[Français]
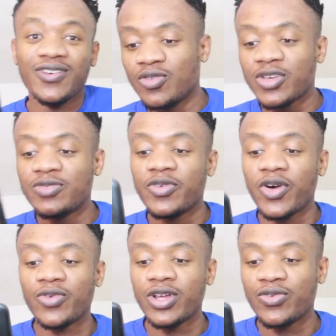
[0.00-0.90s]
Donc, moi, si de
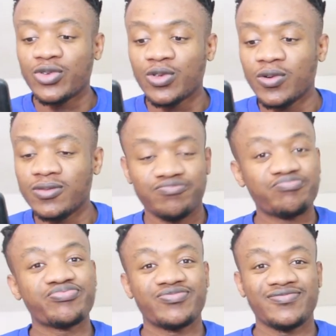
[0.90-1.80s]
m'avoir envoyé la photo,
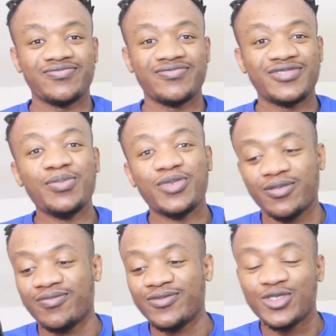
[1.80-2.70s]
j'aime
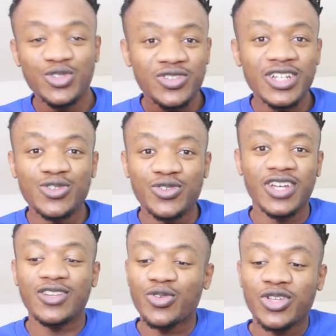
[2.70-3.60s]
bien. Juste les
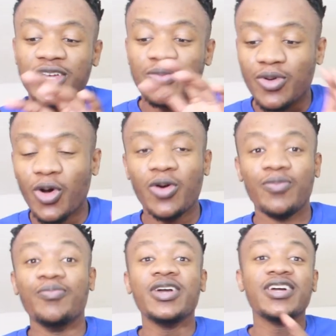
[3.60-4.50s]
chaussettes, le détail blanc,
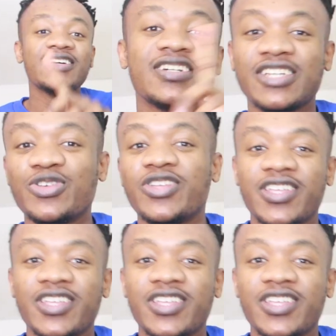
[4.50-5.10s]
mais c'est du